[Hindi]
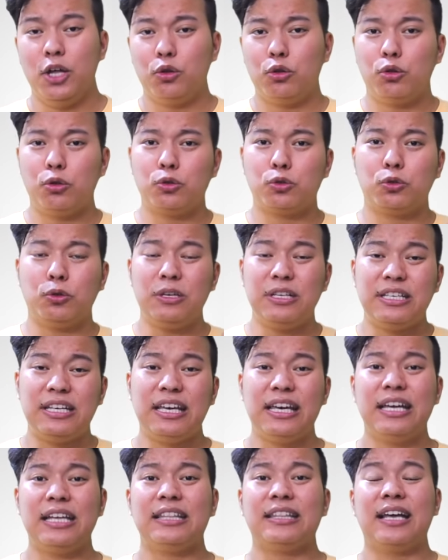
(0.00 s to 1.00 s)
तो दोस्तों
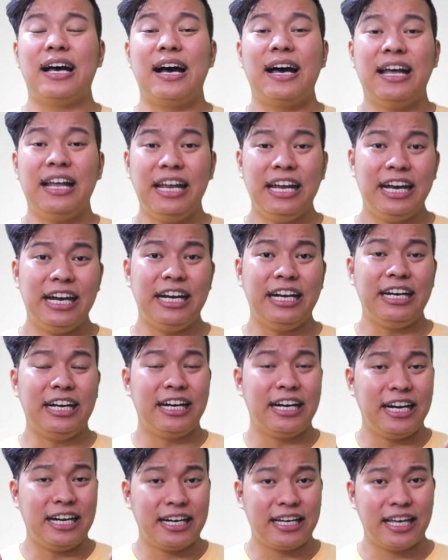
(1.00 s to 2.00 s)
ये था
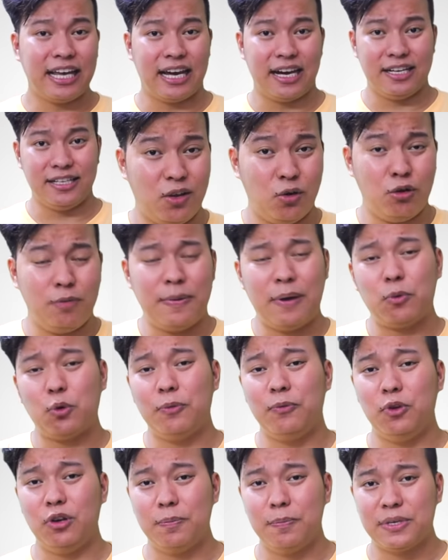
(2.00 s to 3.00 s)
इंटरनेट ज्ञान होप
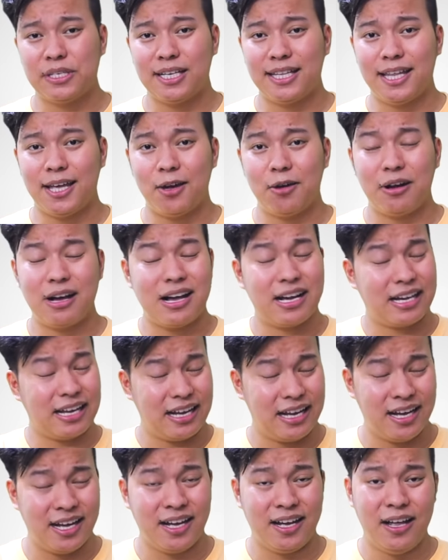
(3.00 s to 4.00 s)
आपको वीडियो पसंद आया होगा अगर
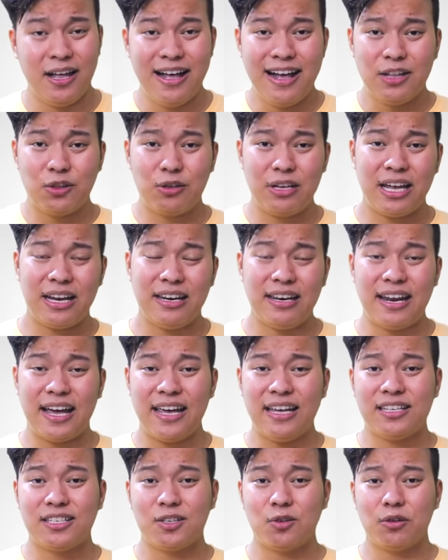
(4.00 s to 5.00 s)
हाँ तो यार
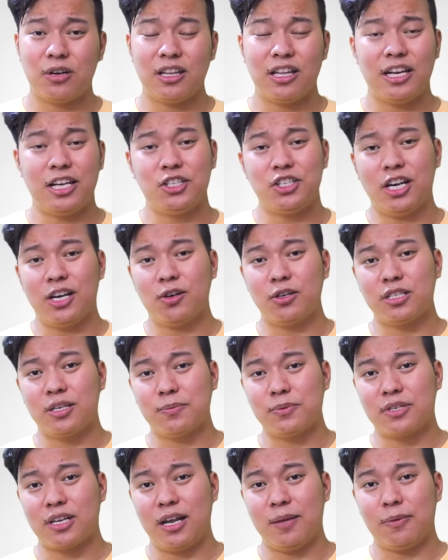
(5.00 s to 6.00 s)
लाइक ज़रूर कर देना चैनल को
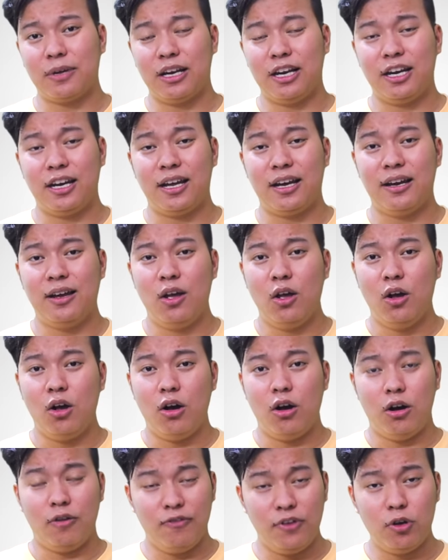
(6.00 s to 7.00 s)
सब्सक्राइब कर लेना
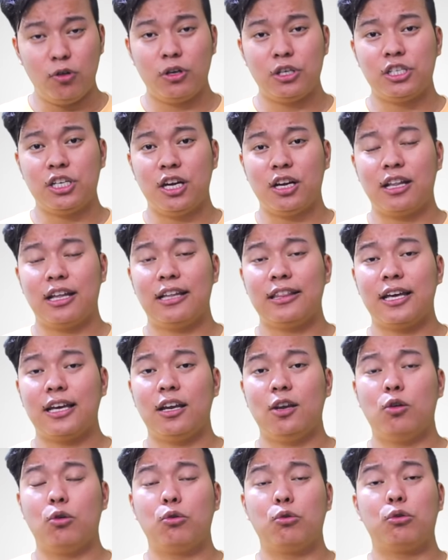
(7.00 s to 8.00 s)
और वीडियो को शेयर कर देना
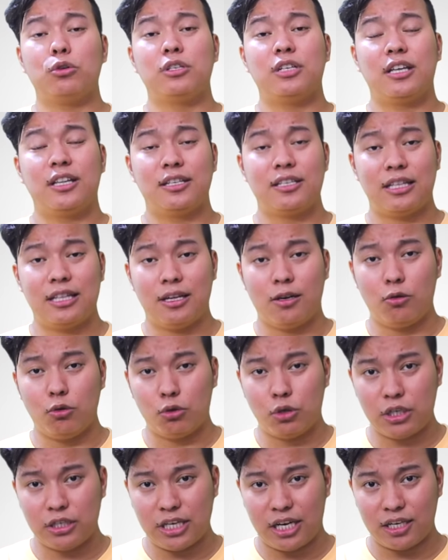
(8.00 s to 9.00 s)
ताकि लोगों को ज़्यादा से ज़्यादा
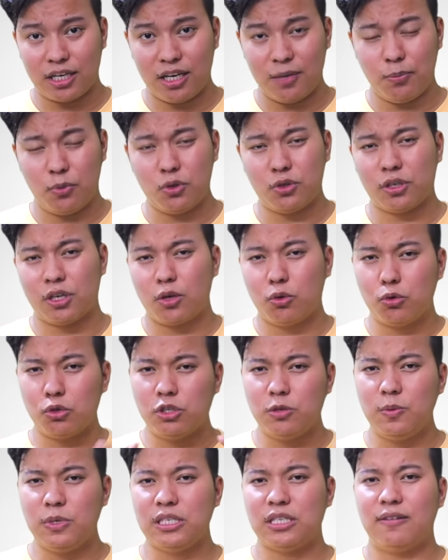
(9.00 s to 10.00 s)
लोगों तक जानकारी पहुँच सके
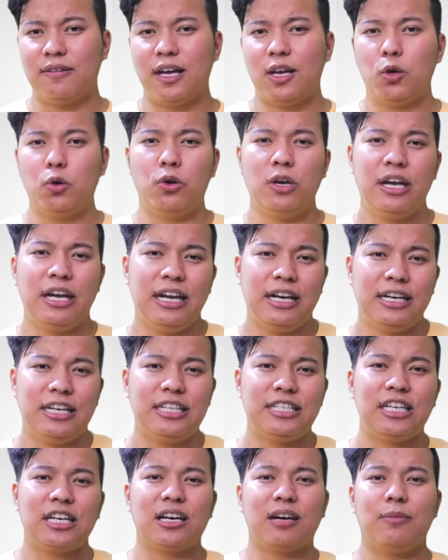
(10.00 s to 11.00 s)
कुछ भी सवाल हो
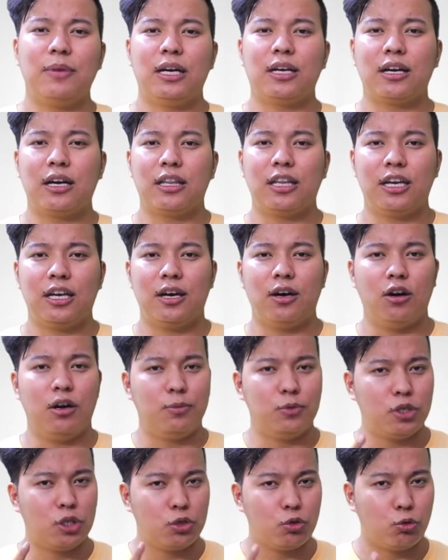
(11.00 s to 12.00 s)
नीचे कमेंट कर देना
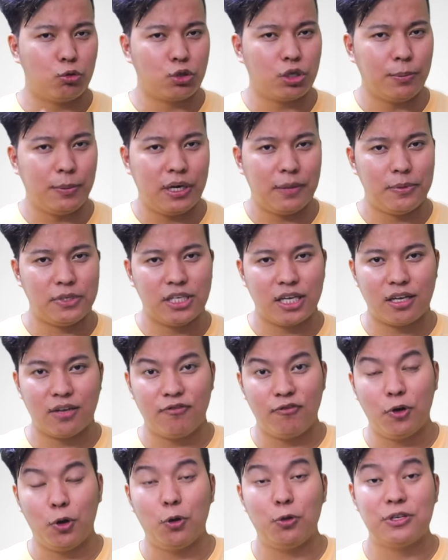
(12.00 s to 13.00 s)
और मुझे सोशल मीडिया पर जाकर
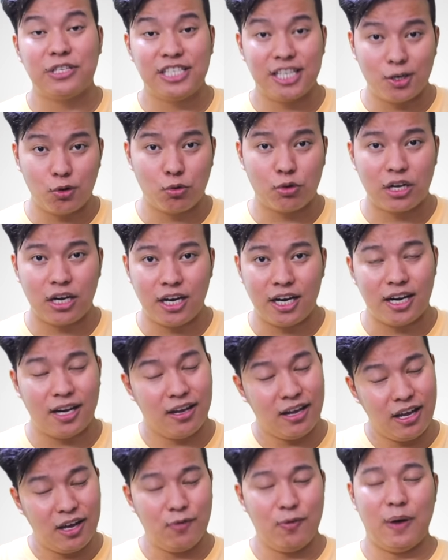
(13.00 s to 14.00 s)
फॉलो ज़रूर कर लेना
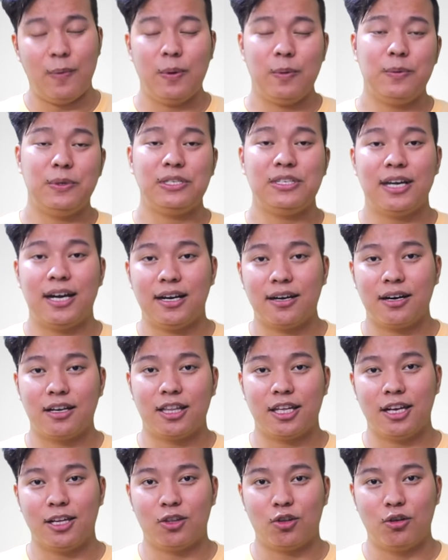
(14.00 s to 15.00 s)
वहाँ पर भी चैट
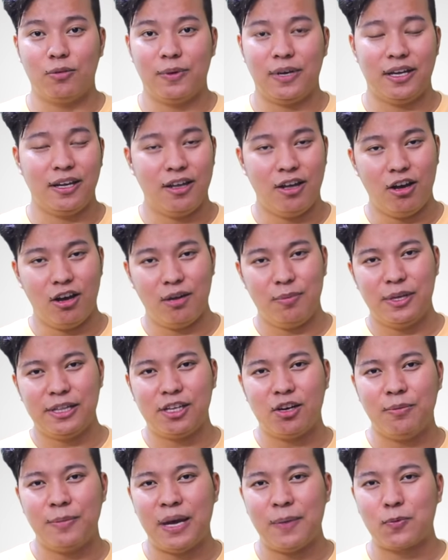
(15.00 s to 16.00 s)
करता रहता हूँ मैं और
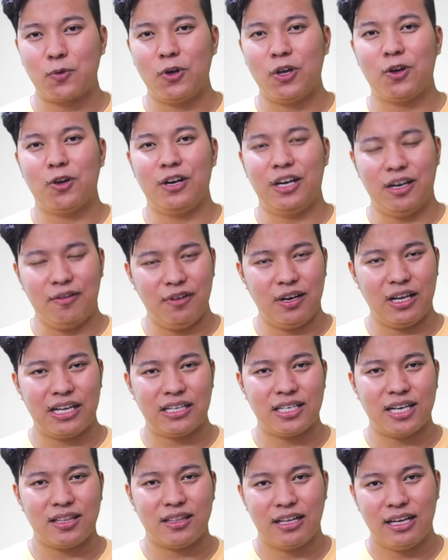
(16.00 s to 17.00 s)
मिलता हूँ मैं आपको एक और नए वीडियो
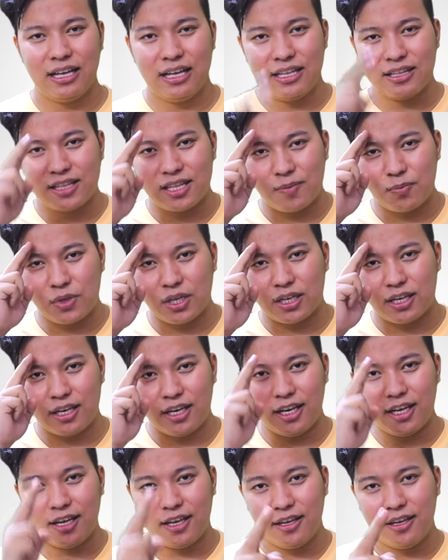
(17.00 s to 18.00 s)
के साथ तब तक के
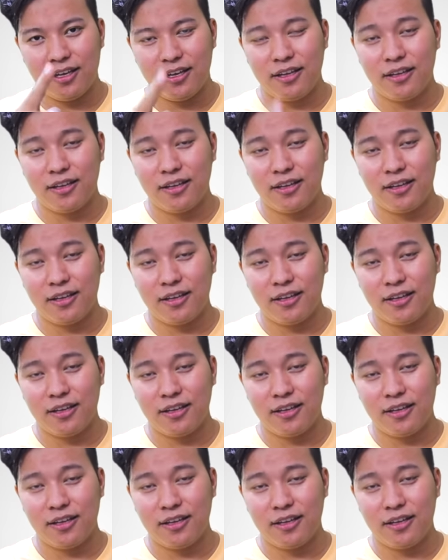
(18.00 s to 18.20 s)
लिए